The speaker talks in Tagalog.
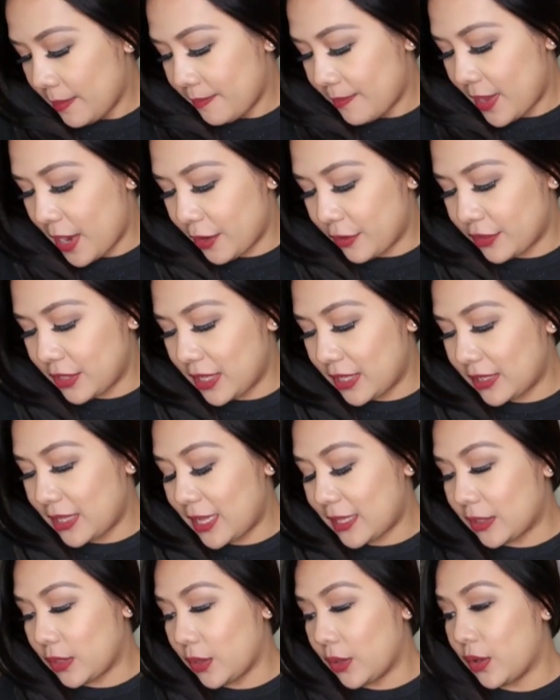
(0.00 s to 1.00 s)
Meron din
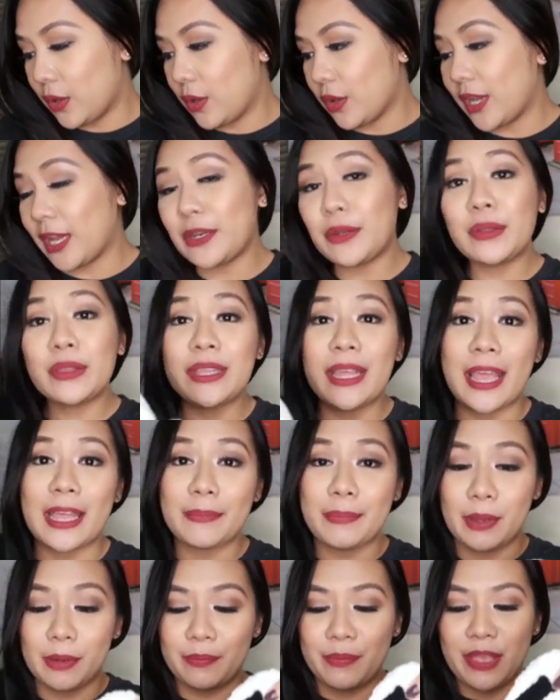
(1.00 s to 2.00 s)
dito. Ganun
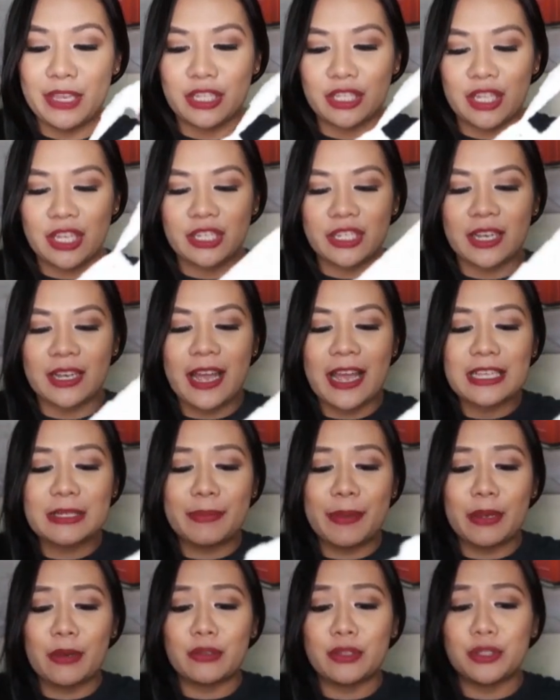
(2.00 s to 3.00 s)
din. Pang beach din siya, guys. Pero